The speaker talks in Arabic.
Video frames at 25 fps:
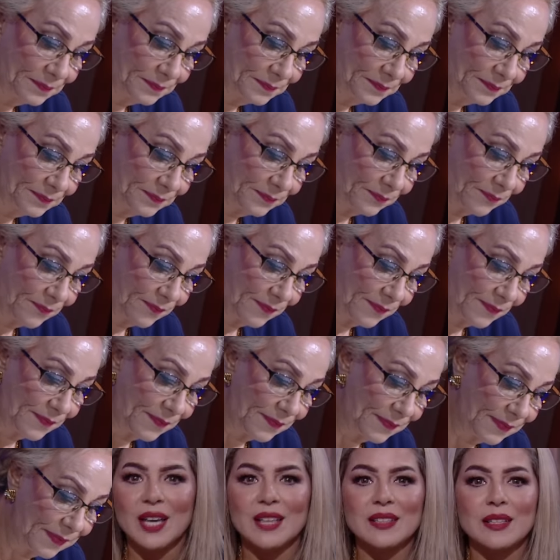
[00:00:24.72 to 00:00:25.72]
عايزه تعرف
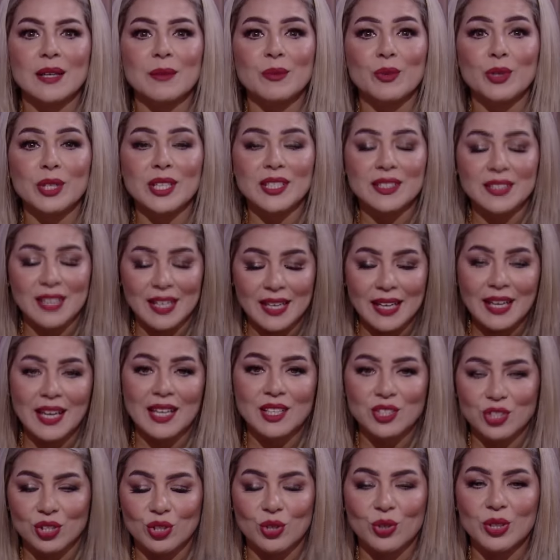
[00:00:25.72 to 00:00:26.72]
برجها طب قولي التاريخ
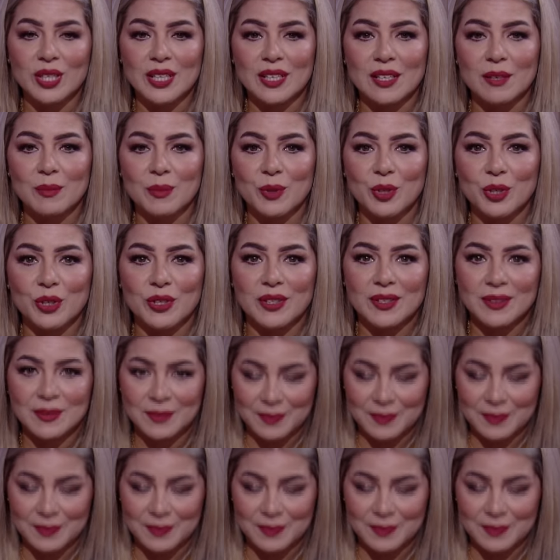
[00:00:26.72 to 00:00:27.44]
عشان اقول لك البرج